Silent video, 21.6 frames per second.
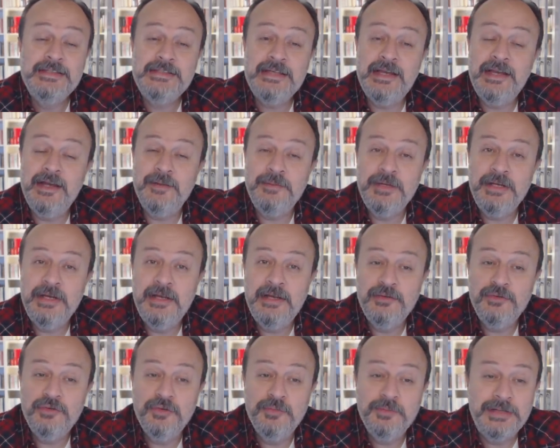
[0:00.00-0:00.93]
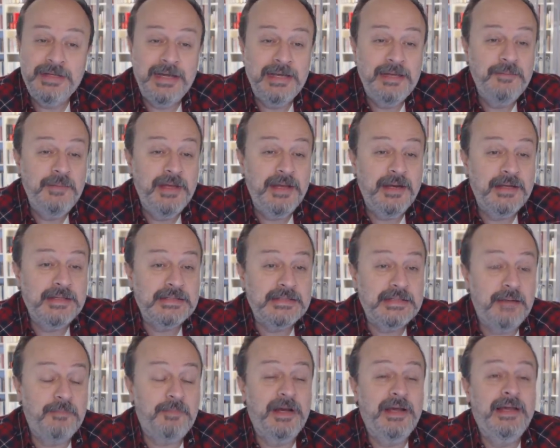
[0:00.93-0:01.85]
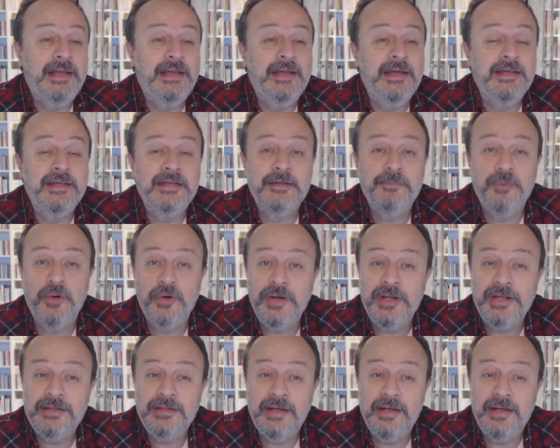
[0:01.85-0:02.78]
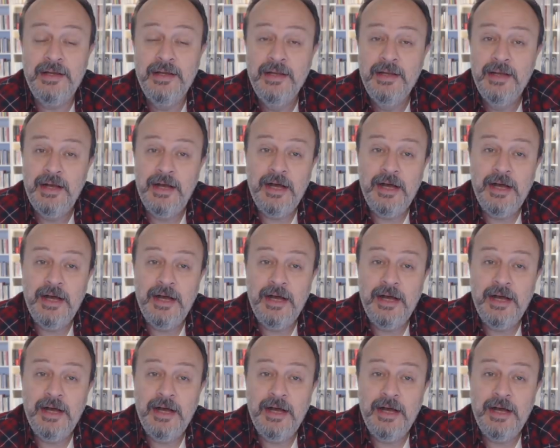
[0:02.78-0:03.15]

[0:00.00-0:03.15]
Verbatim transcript: Selamun Aleyküm, Kalimera, Sabah El Hayır, Boreda,